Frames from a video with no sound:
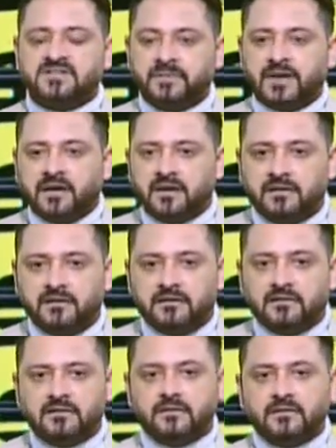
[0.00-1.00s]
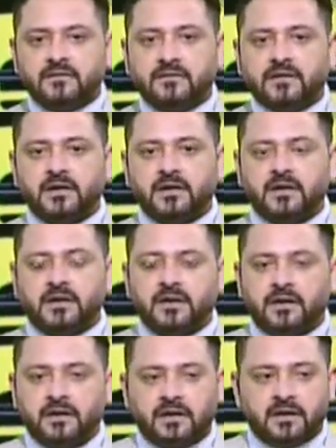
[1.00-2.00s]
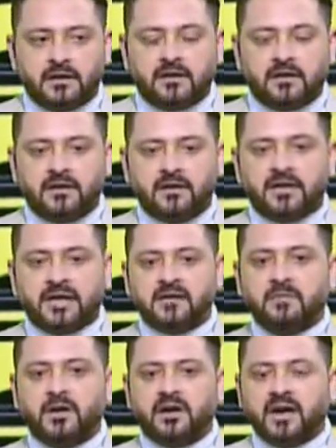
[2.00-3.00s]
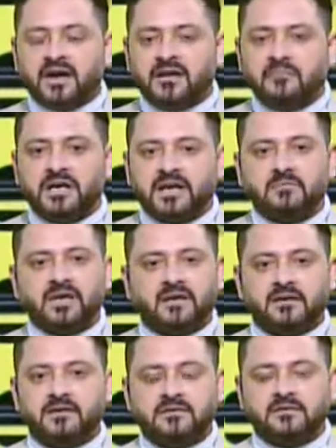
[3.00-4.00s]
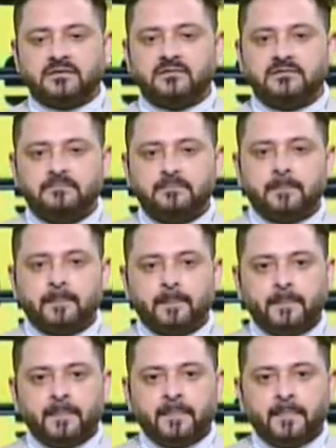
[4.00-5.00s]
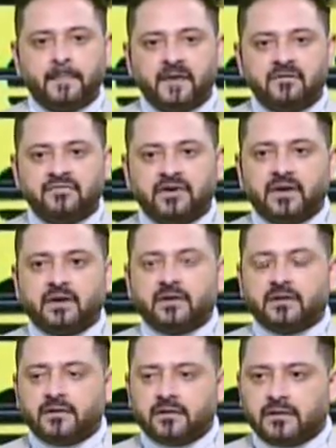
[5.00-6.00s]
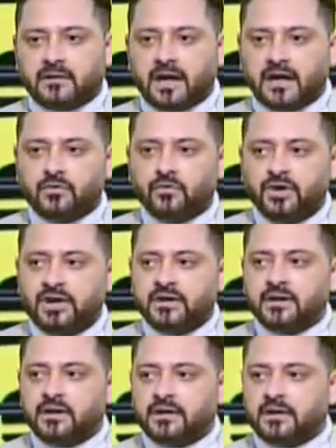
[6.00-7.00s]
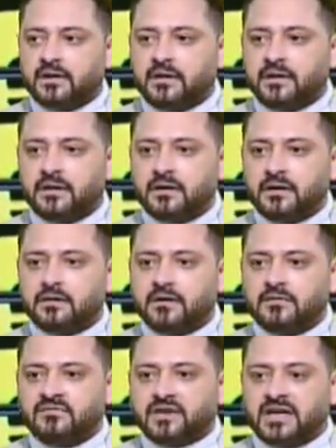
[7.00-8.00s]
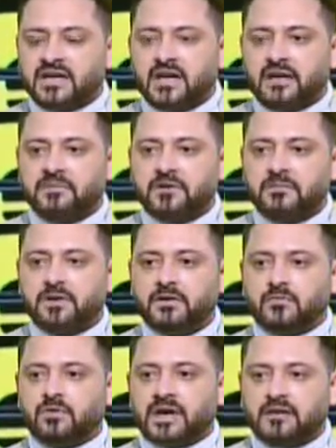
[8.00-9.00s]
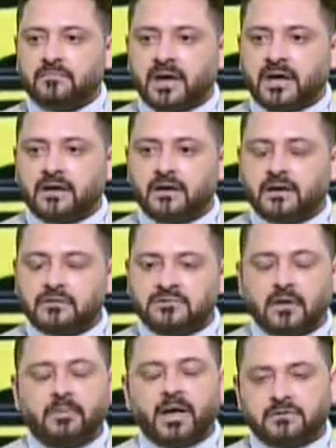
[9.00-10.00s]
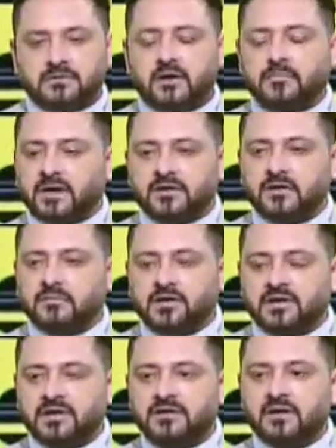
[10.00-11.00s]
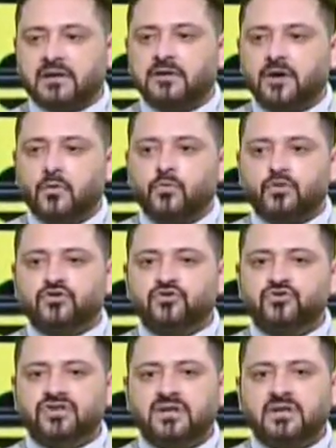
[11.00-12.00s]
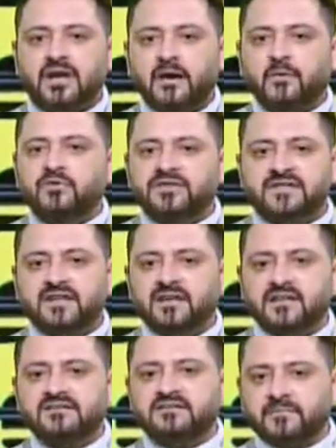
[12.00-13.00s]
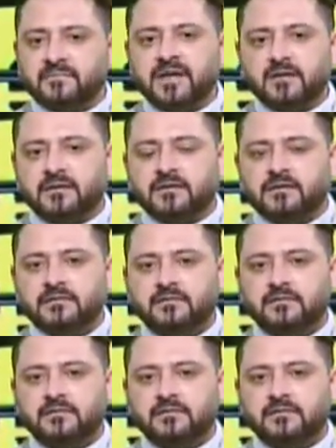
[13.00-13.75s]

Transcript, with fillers: قيس بقى اللعيبه اغلب اللعيبه كانت كده ف هنقول ان ان فرجاني لعيب كبير ولعيب على طبعا طبعا كبير جدا وخصوصا اول سنه جه الزمالك